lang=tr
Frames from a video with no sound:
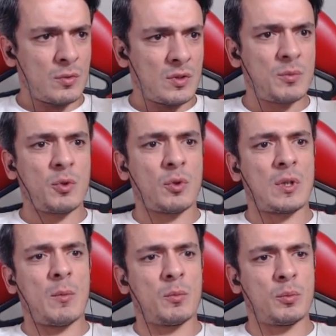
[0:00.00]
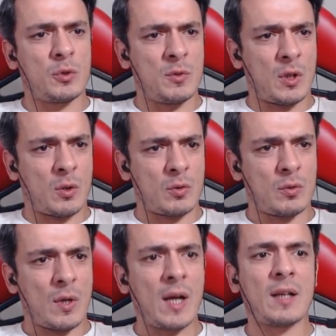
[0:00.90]
Hiçbir şey yok ya bu. Bu değil mi dekor?
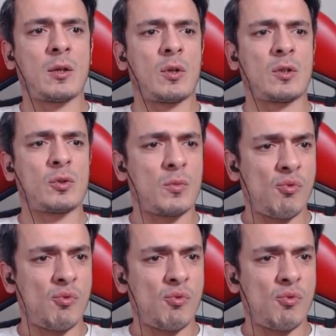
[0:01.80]
Aynen dekorasyon.